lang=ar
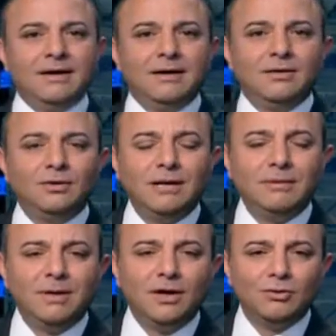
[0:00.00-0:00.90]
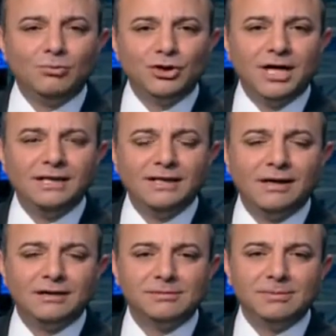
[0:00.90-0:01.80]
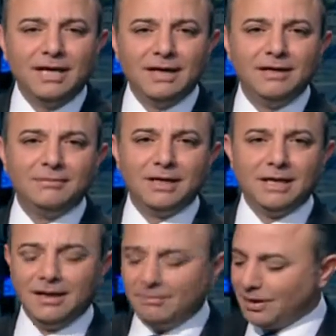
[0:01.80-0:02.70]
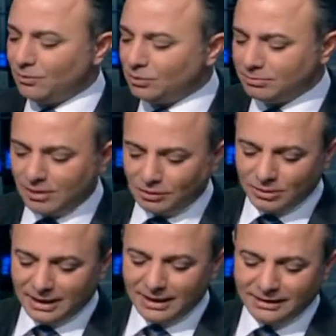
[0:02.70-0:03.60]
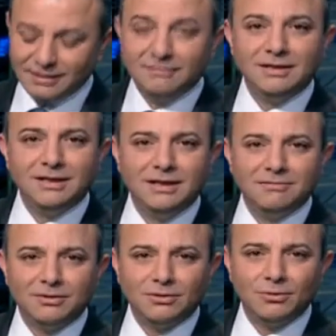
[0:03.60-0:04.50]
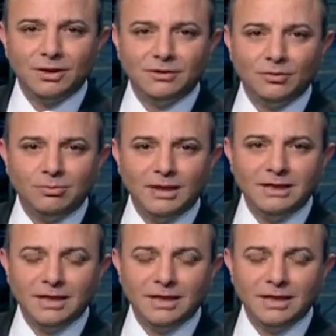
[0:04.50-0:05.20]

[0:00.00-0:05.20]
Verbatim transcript: نتابع معكم مشاهدينا القسم الأخير من كلام بيروت مع عضو الهيئة التنفيذية في القوات اللبنانية